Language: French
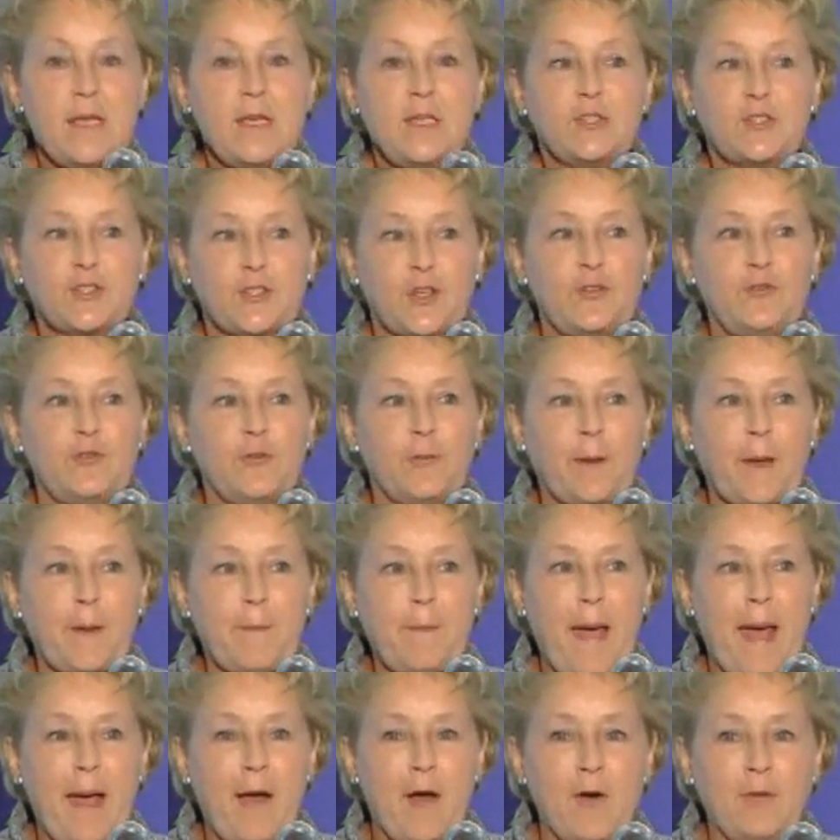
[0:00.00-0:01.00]
Ce que nous
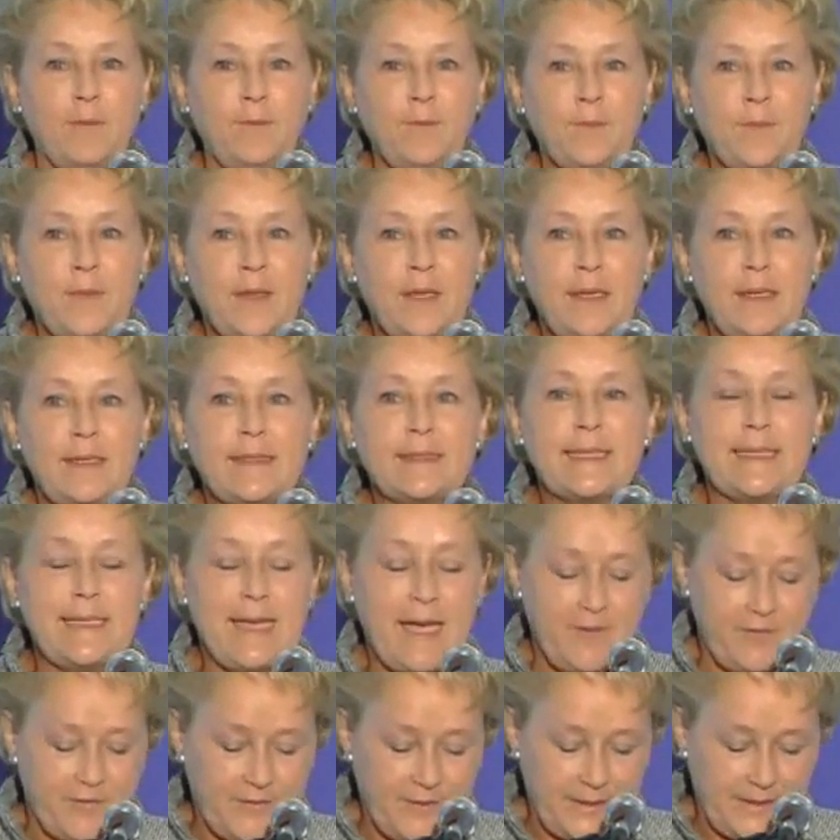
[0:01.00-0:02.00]
préparons, c'est
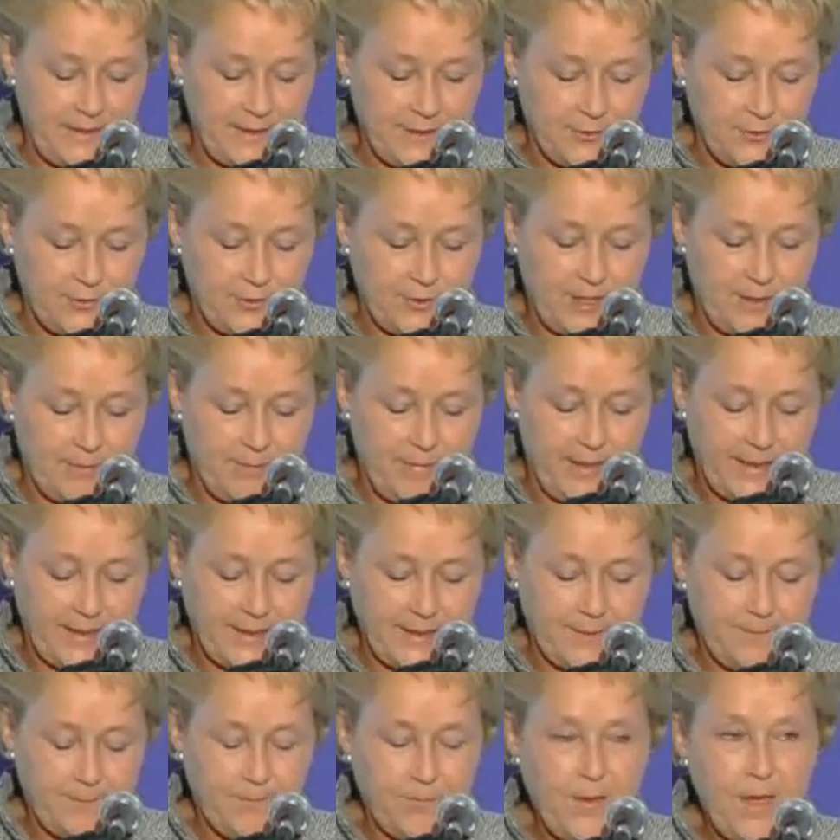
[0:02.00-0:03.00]
l'avenir du
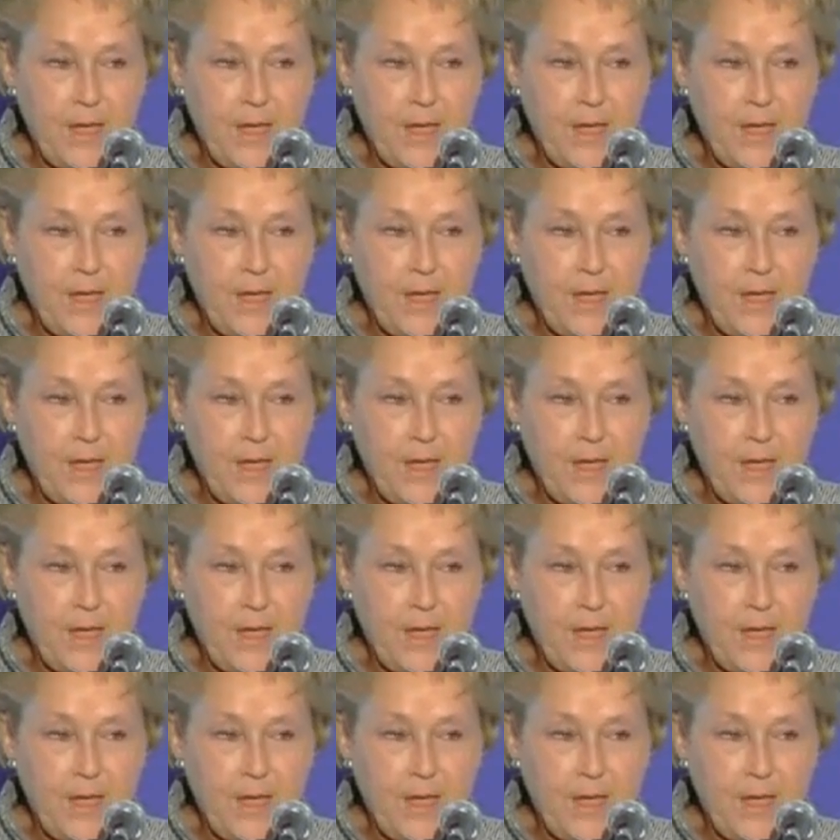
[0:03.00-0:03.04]
Québec.